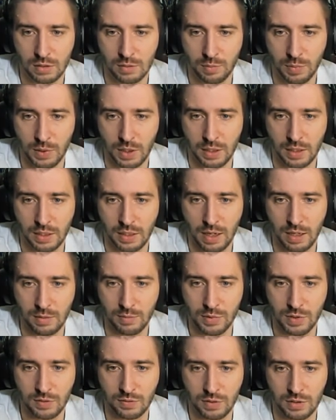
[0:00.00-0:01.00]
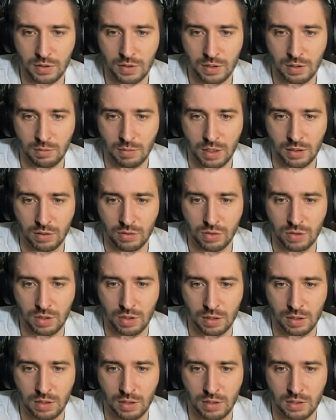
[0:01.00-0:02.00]
Покоряем сегодня, ребятушки,
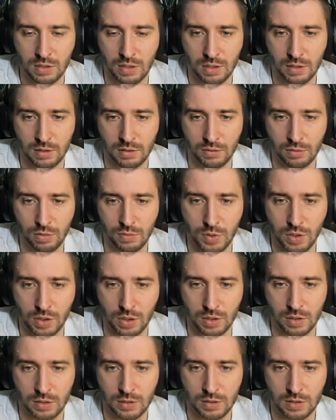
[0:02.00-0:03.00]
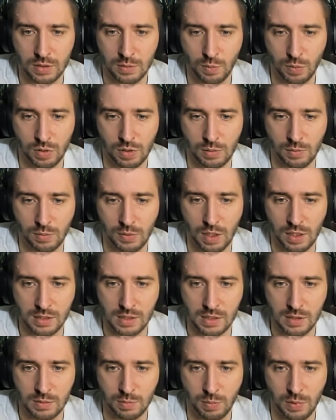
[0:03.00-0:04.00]
английский рандомчик. Смотрим, как
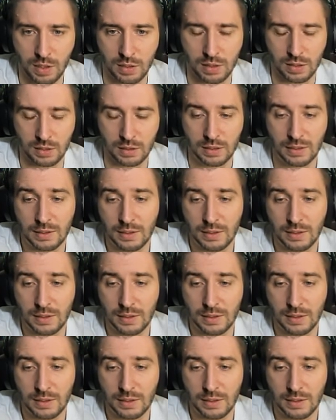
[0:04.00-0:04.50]
здесь падает.